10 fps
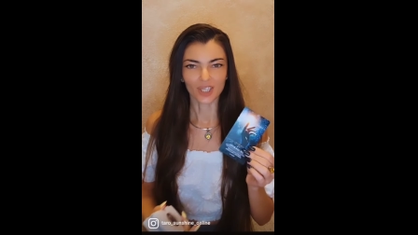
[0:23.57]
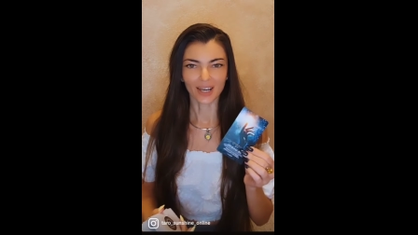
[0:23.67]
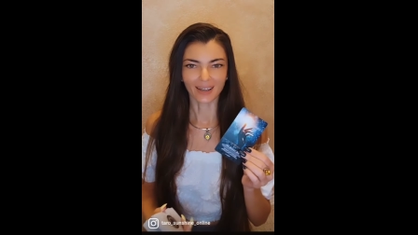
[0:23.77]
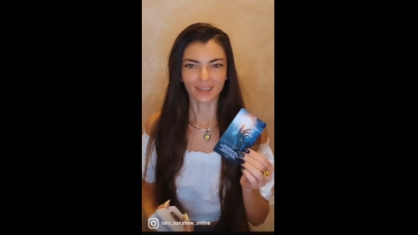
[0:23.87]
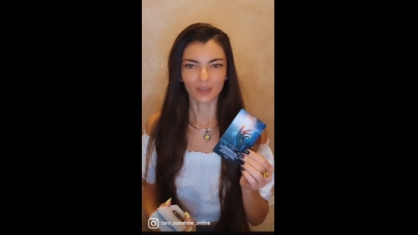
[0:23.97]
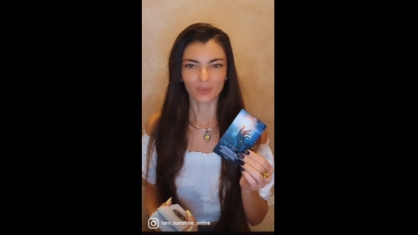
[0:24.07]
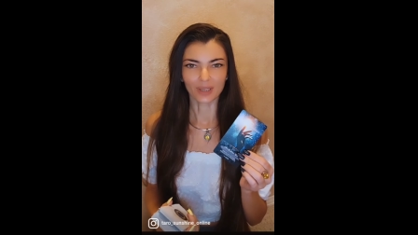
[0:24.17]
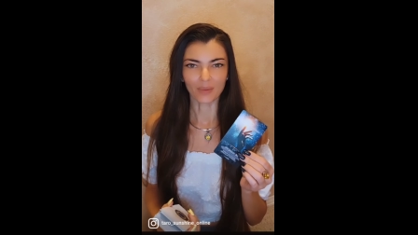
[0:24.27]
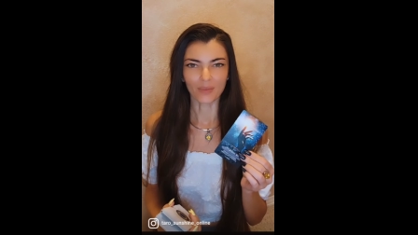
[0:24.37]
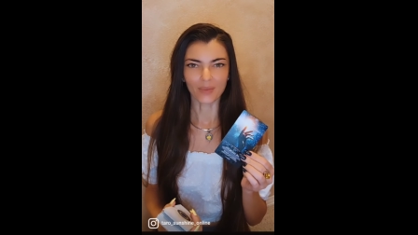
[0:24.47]
тянет
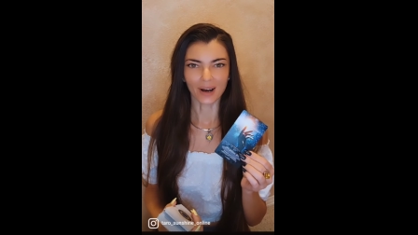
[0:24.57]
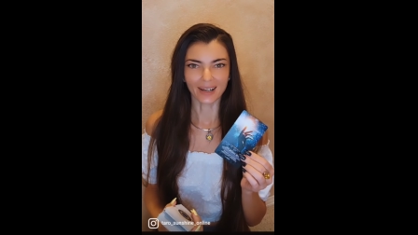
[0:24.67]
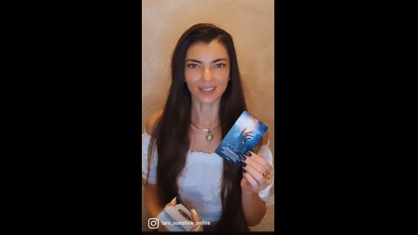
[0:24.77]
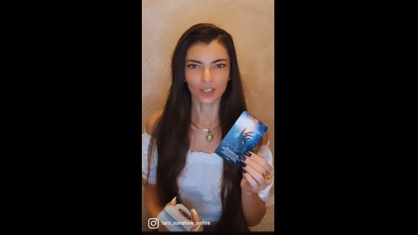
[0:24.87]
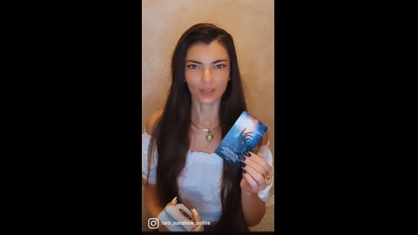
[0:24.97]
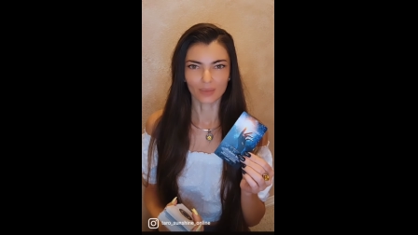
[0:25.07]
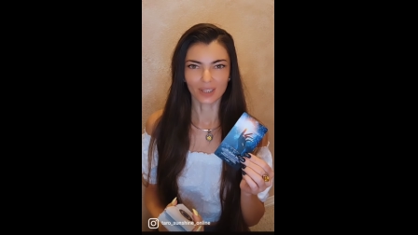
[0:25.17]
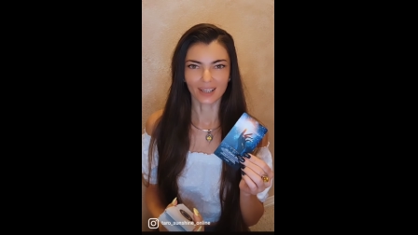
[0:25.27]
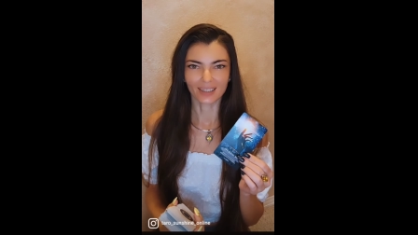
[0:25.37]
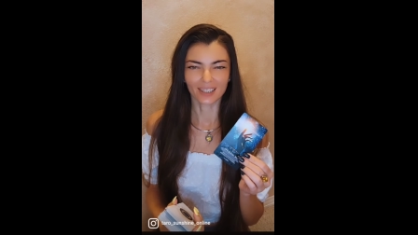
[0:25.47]
меня, манишь ты
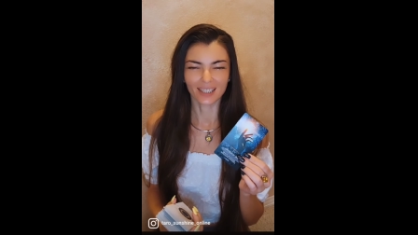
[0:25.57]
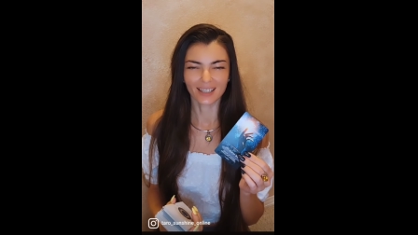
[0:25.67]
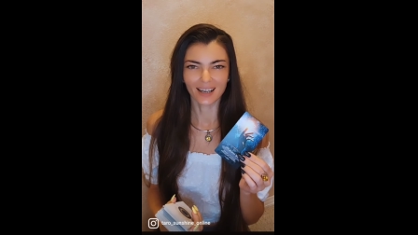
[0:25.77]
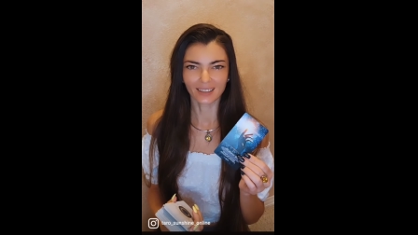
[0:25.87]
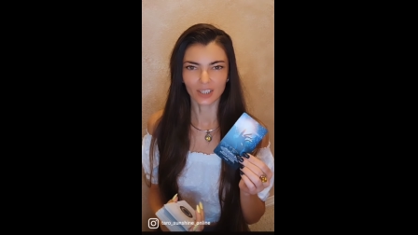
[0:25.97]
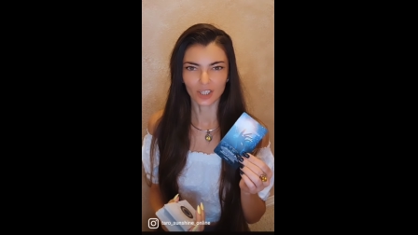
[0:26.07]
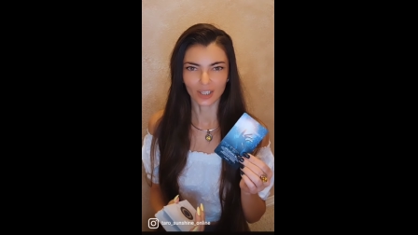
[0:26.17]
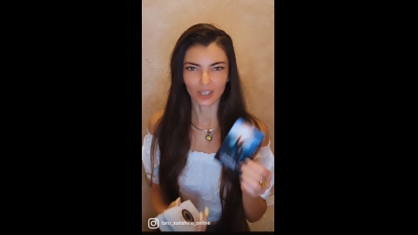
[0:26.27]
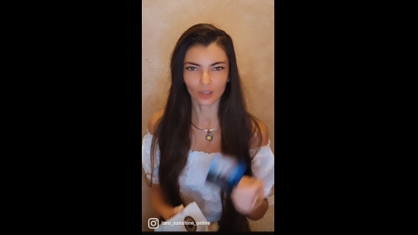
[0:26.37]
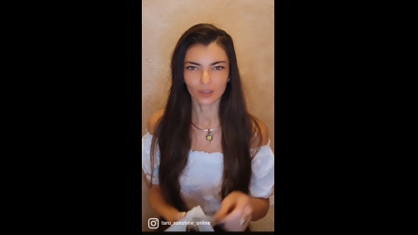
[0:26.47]
меня, ты
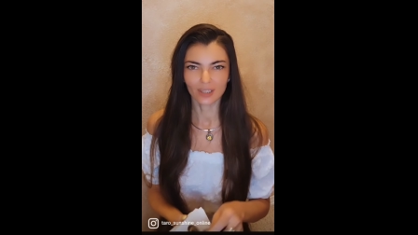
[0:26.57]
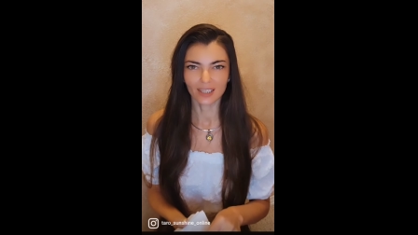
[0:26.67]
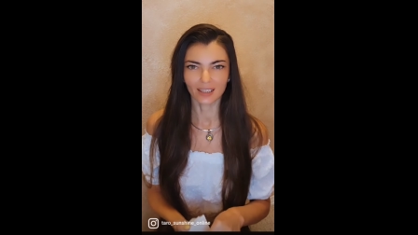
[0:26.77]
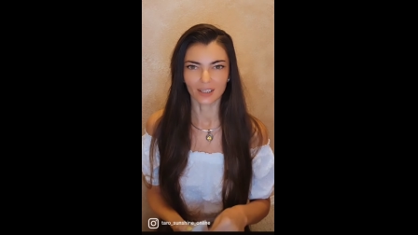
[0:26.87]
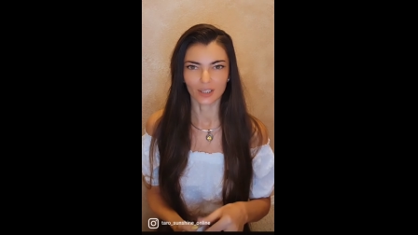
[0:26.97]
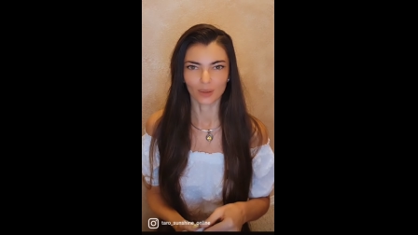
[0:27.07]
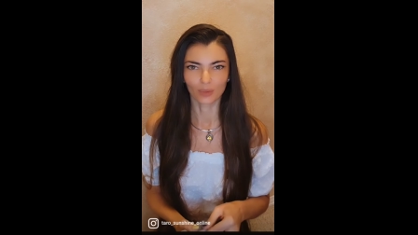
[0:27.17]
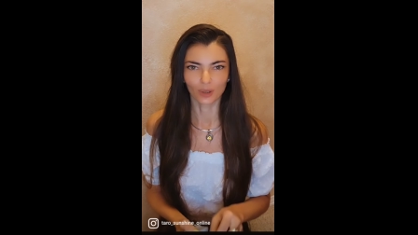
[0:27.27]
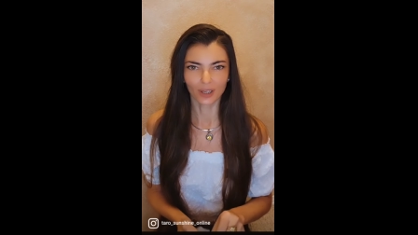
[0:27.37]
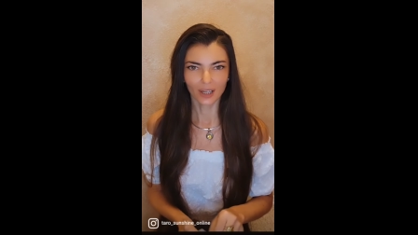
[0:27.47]
загадочная, что ты делаешь
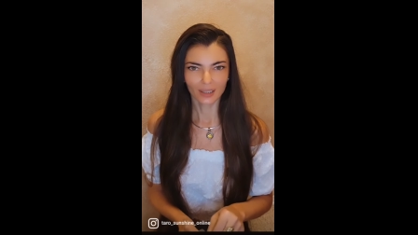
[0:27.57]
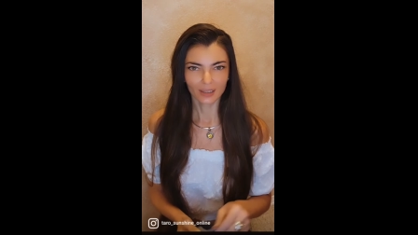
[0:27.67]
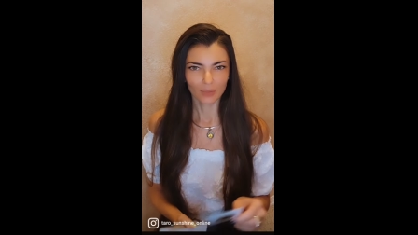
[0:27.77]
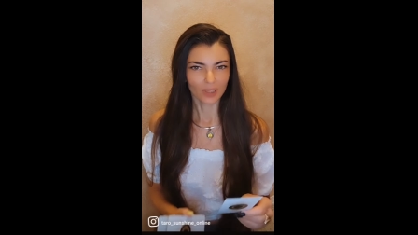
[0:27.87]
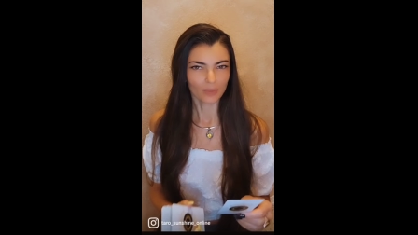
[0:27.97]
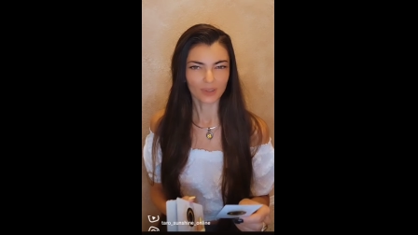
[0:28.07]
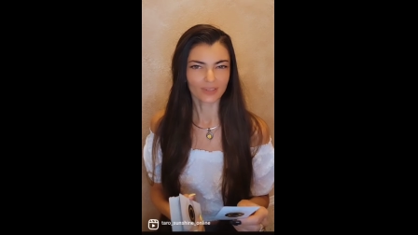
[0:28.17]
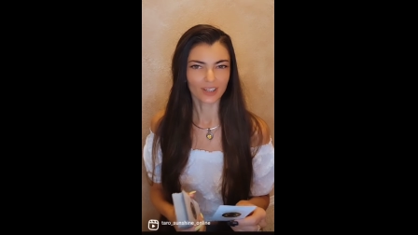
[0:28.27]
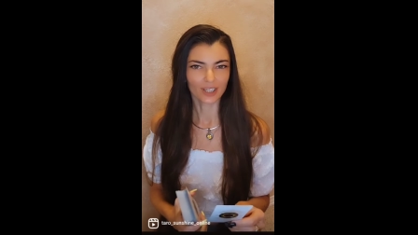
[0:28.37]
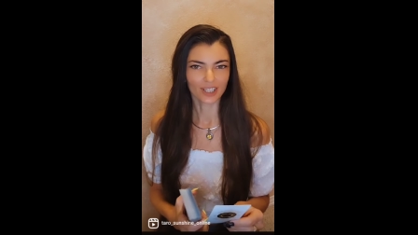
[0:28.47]
со мной? Ты меня
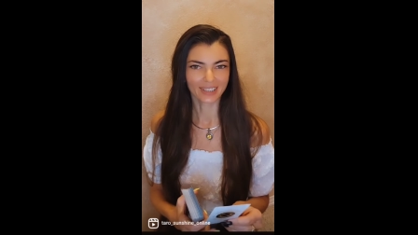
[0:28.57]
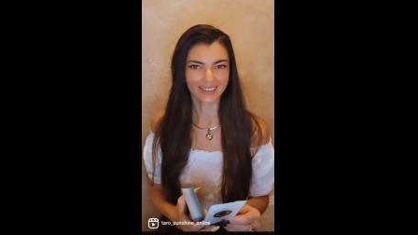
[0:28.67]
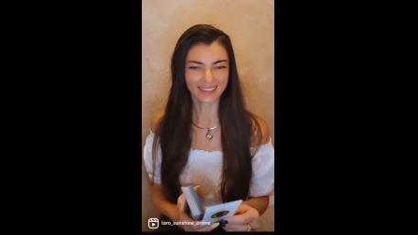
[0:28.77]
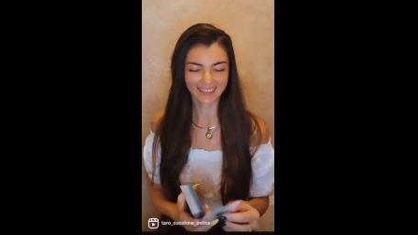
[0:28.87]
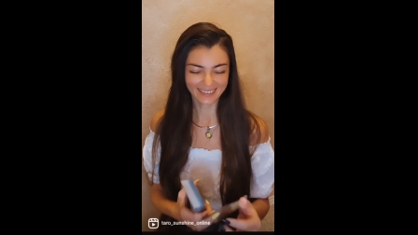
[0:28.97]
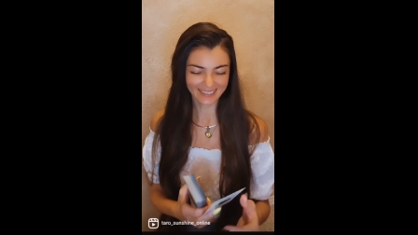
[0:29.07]
приворожила,